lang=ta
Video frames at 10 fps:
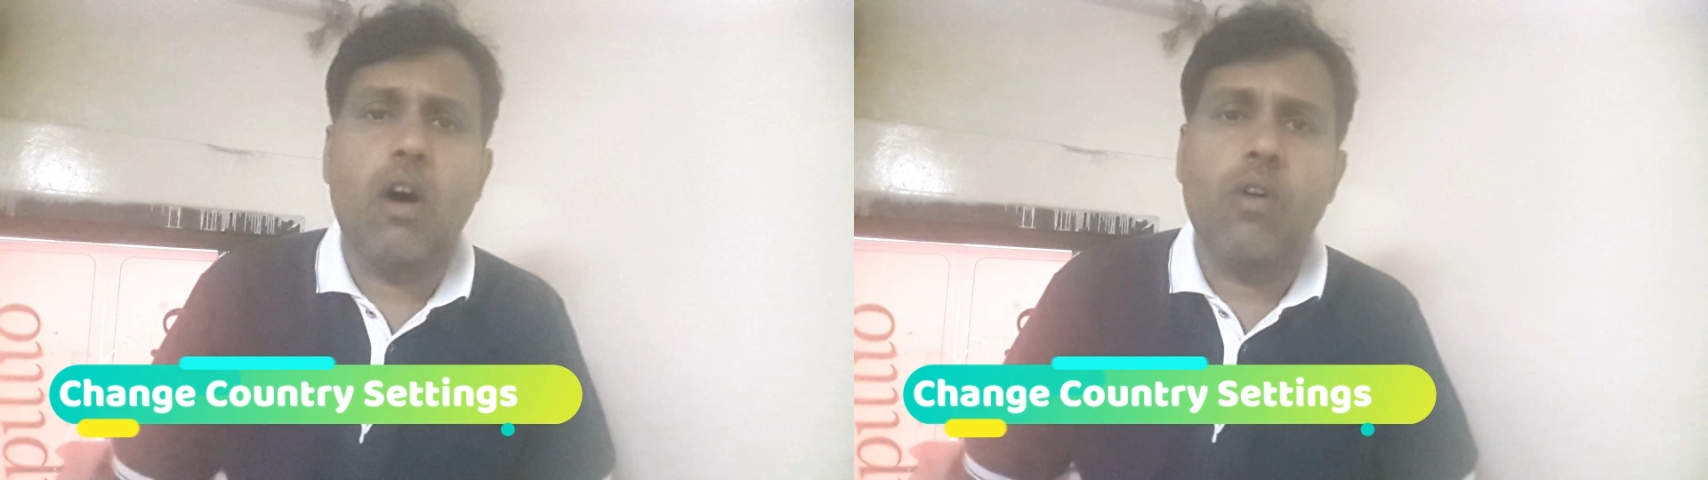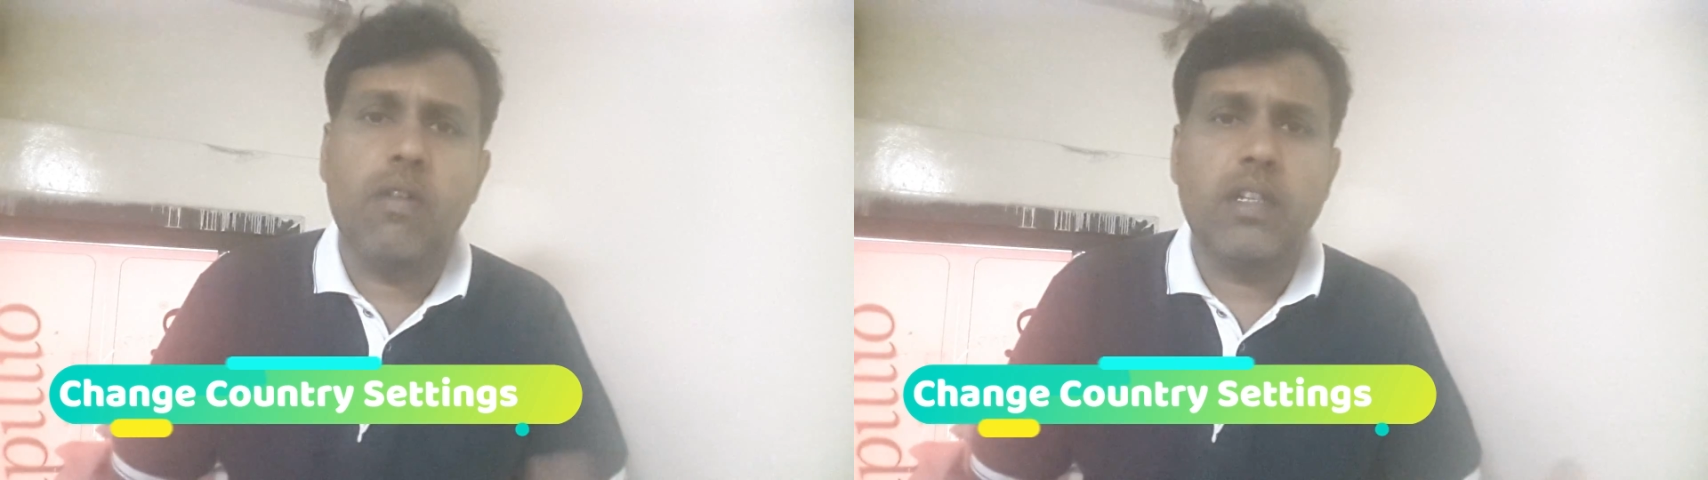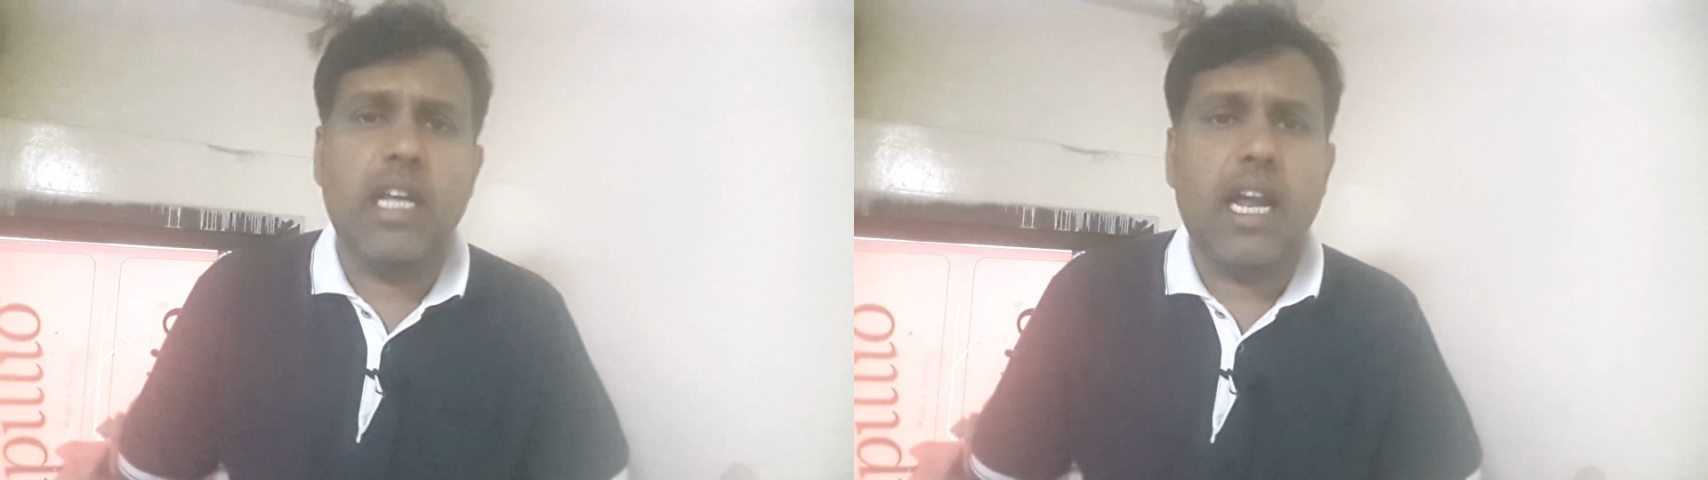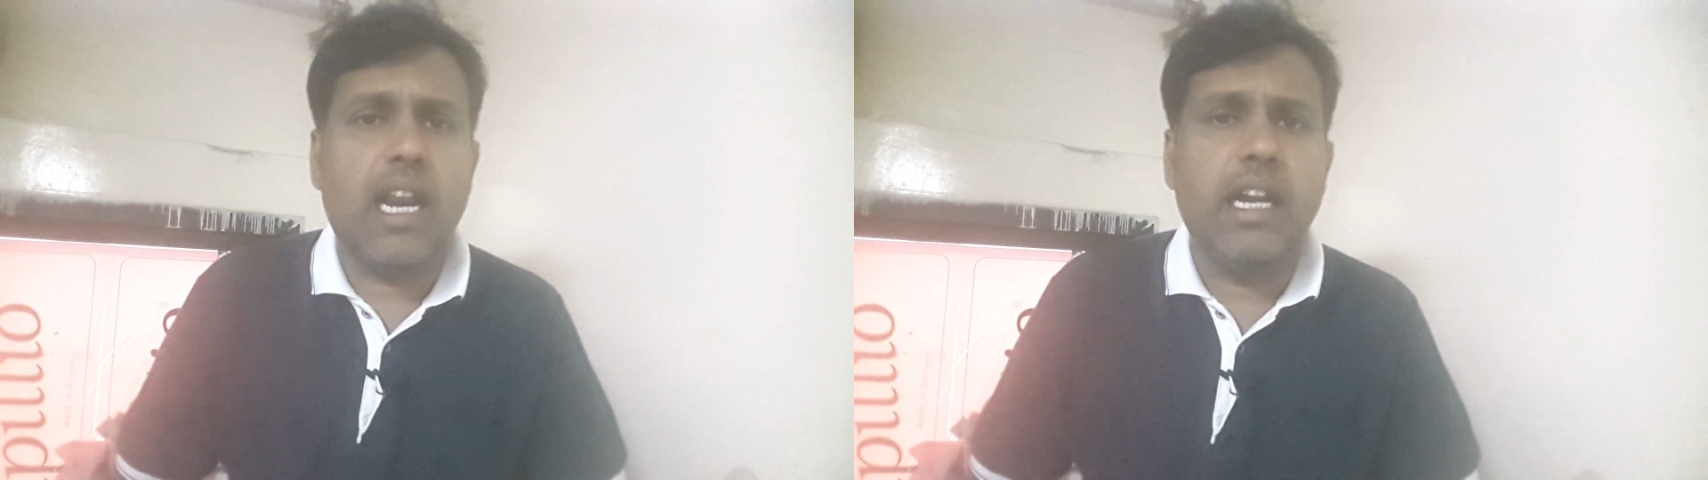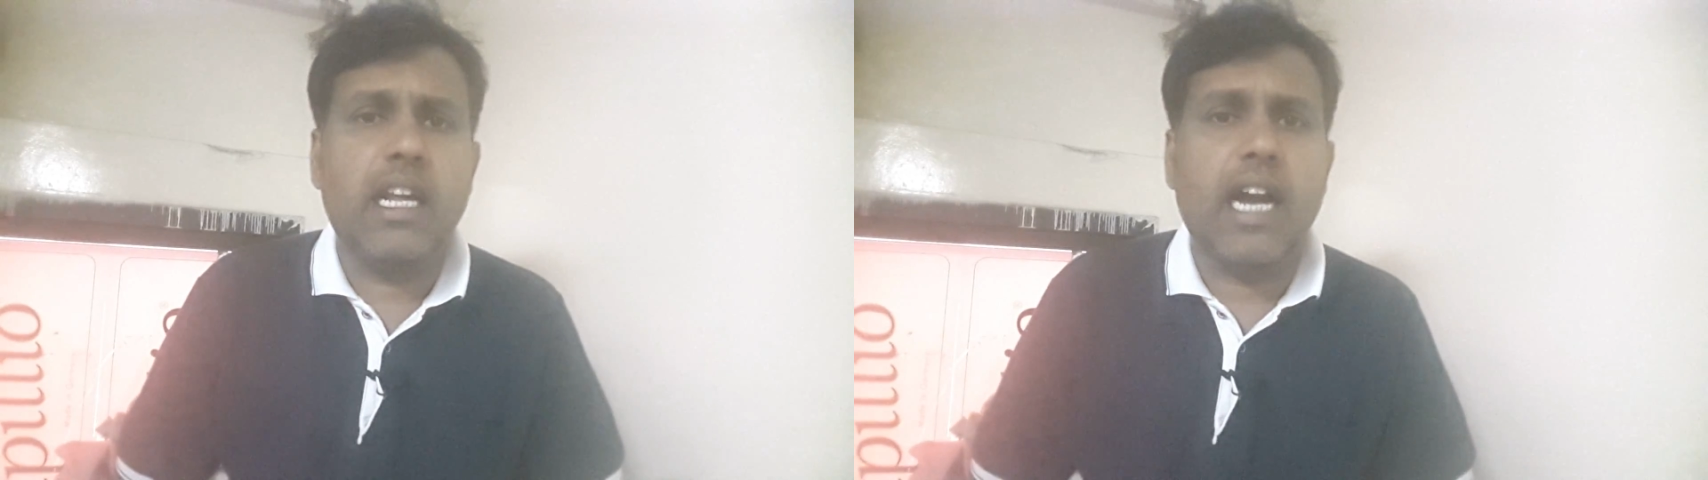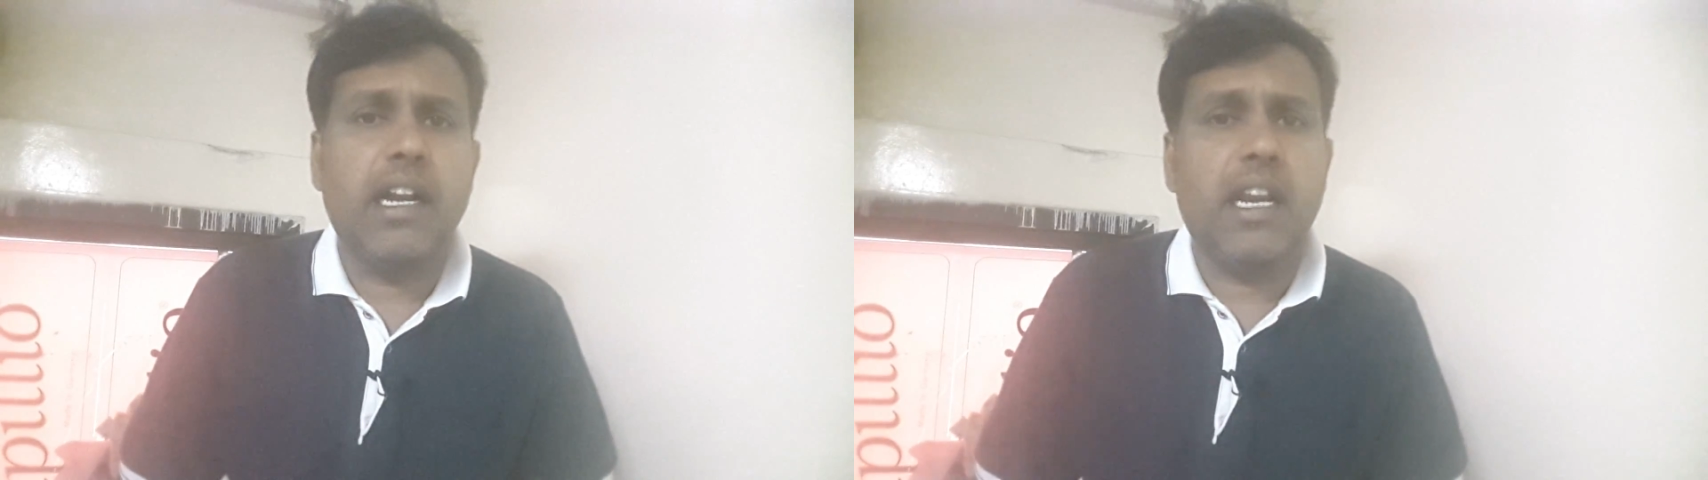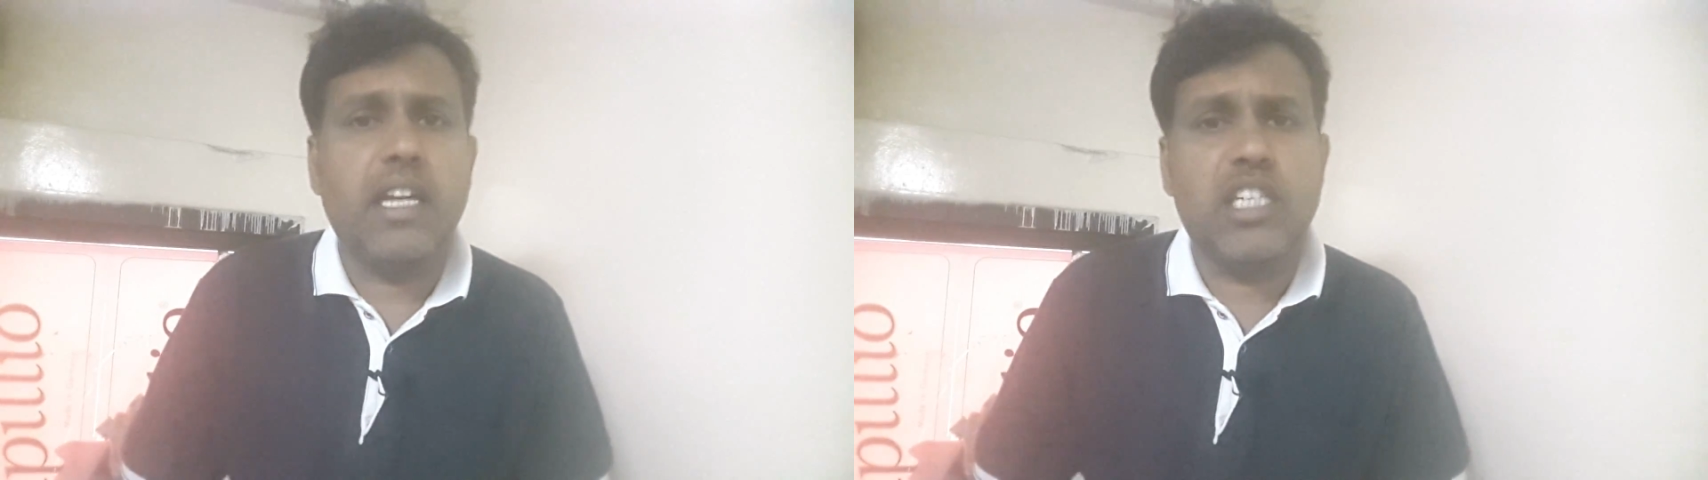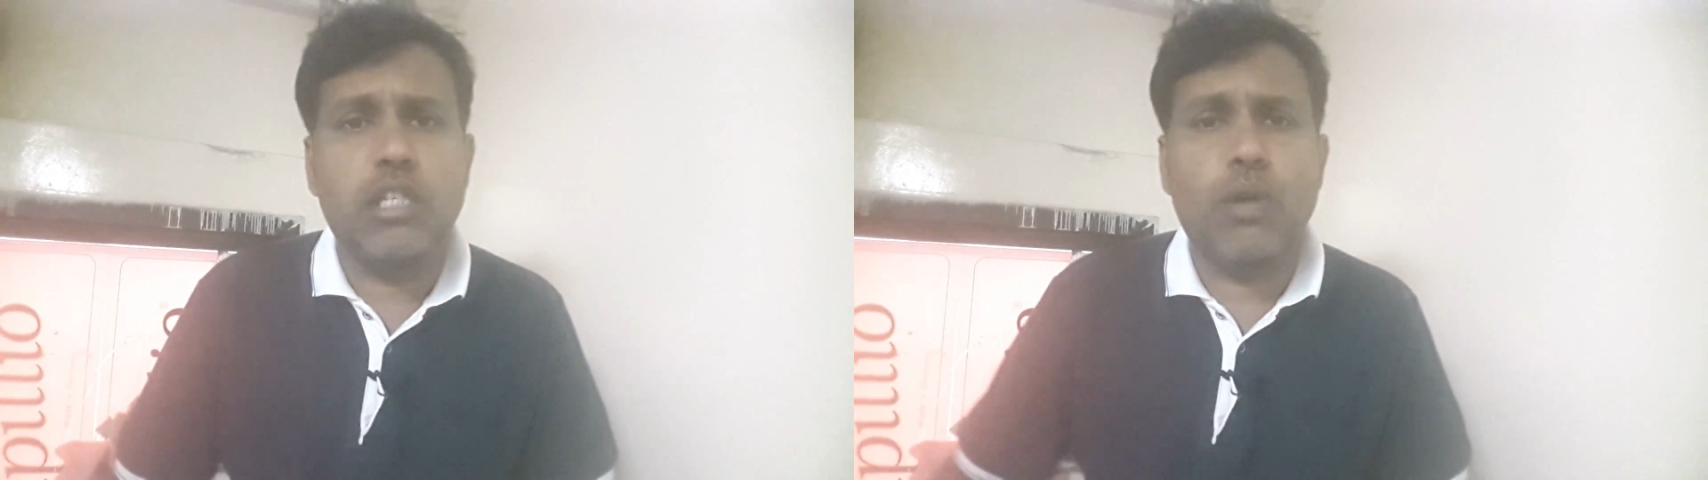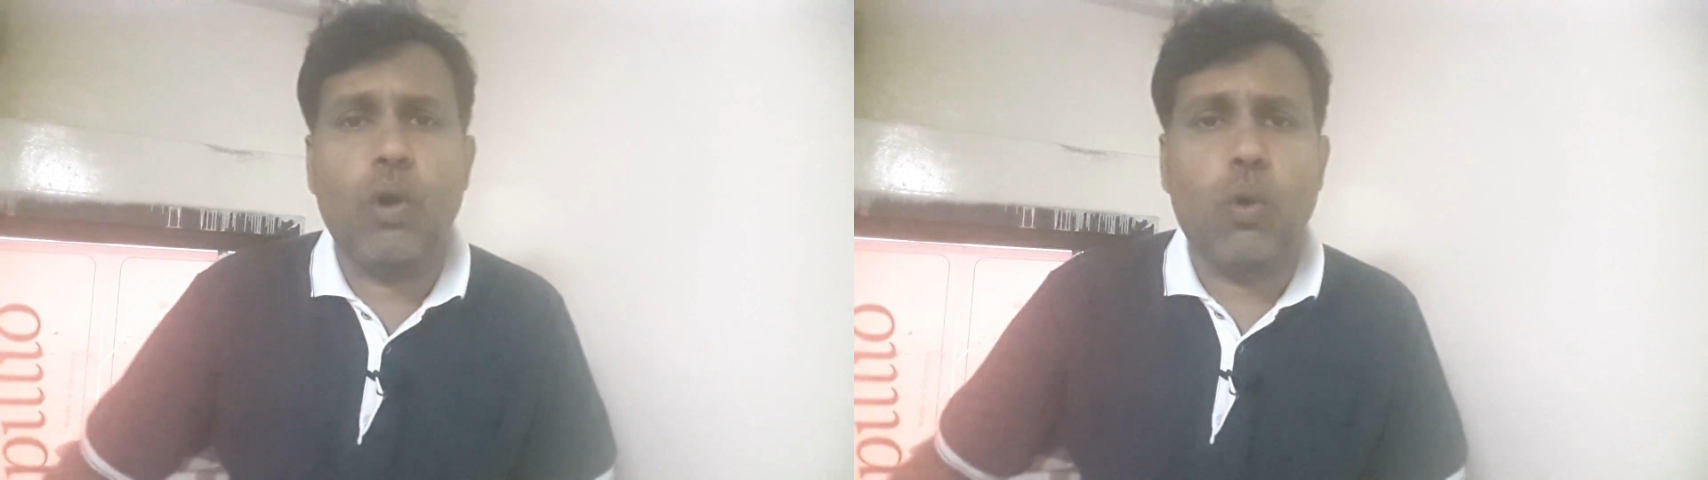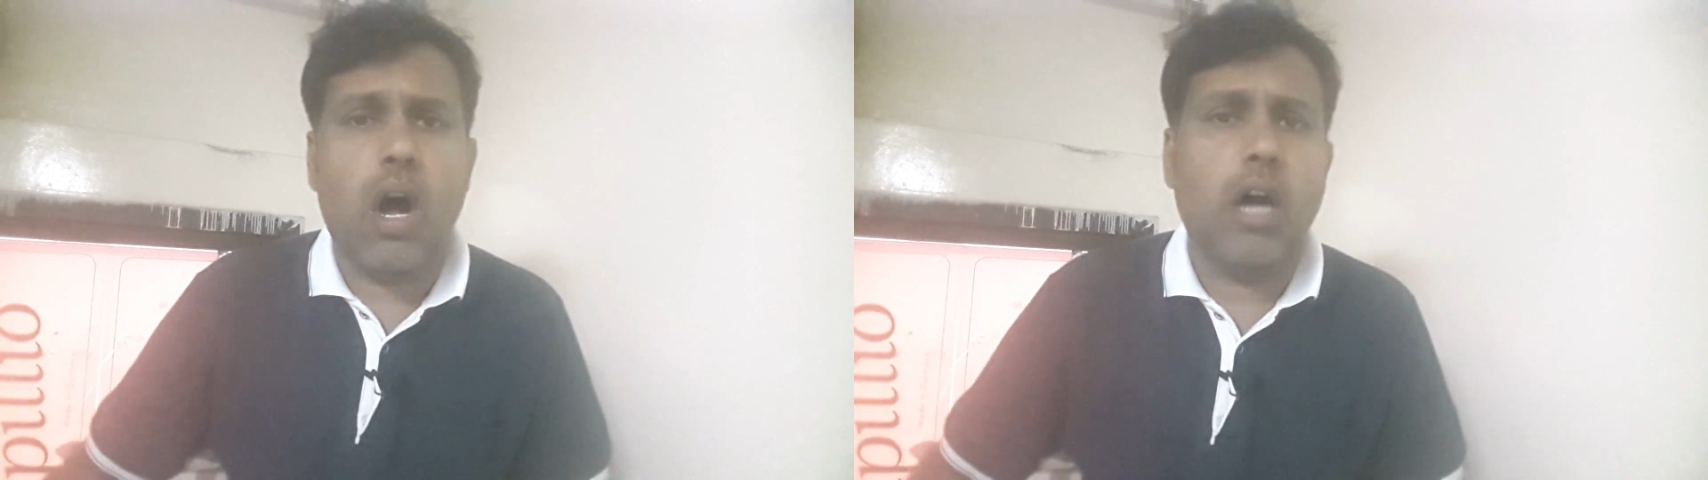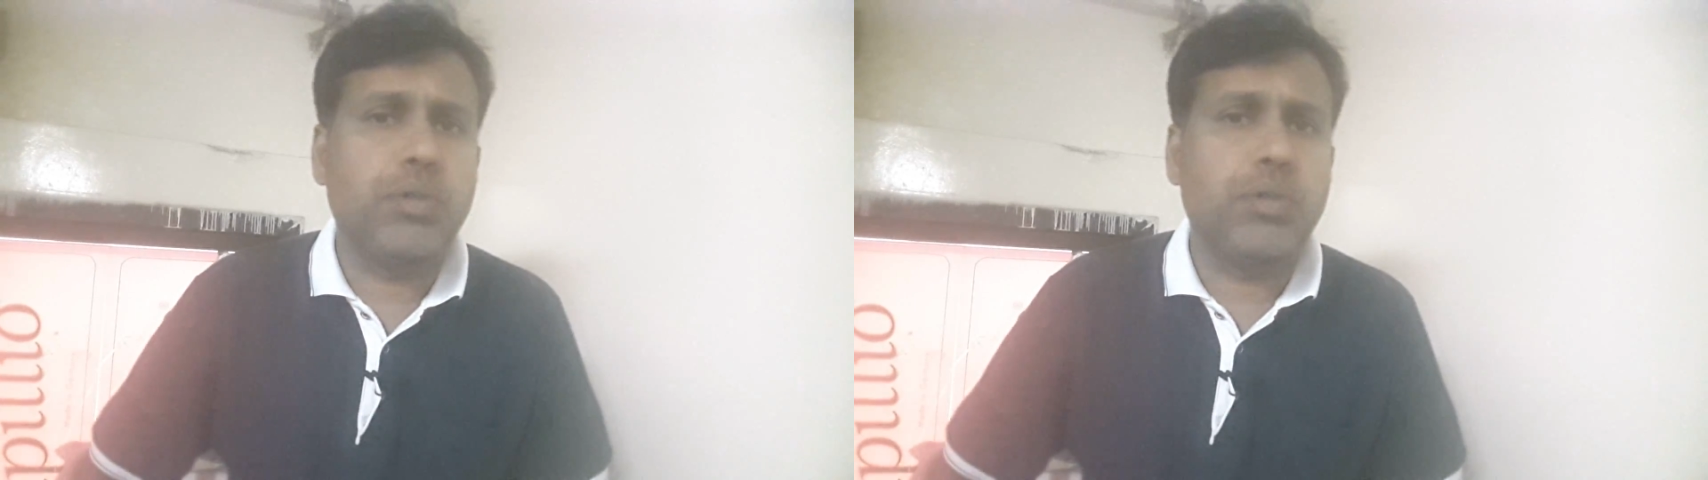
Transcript: அவங்க வந்து ஆல்ரெடி கண்ட்ரியை சேஞ்ச் பண்ணக்கூடிய ஒரு